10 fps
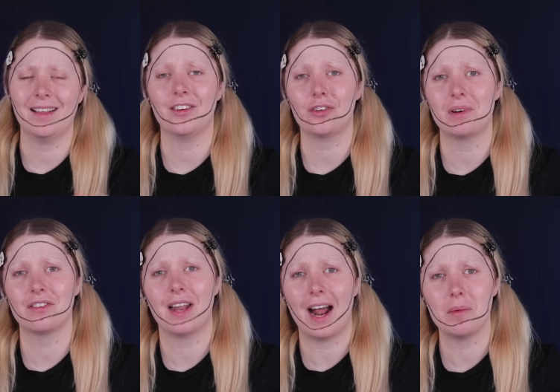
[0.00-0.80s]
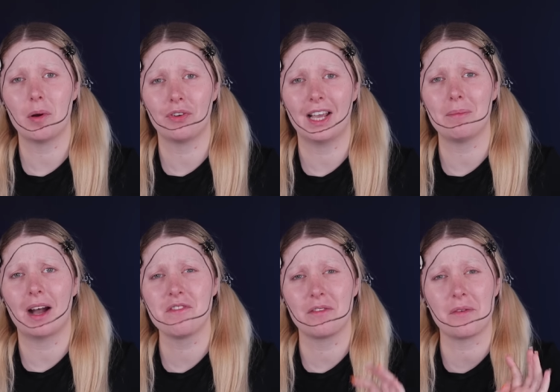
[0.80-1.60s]
Das war schon mal so ein halber Fail.
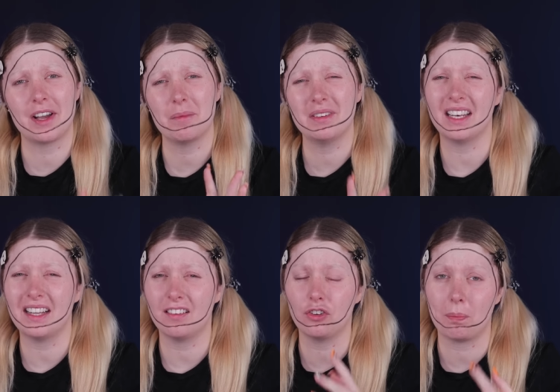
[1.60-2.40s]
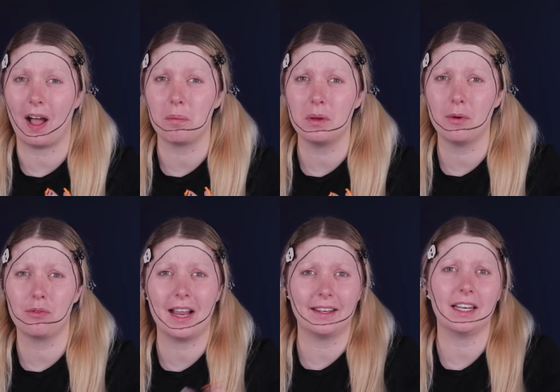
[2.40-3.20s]
Machen wir einfach weiter mit der nächsten Sprachmemo.
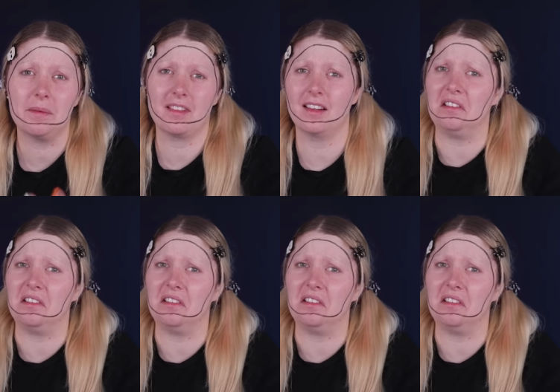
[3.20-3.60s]
Vielleicht ergibt es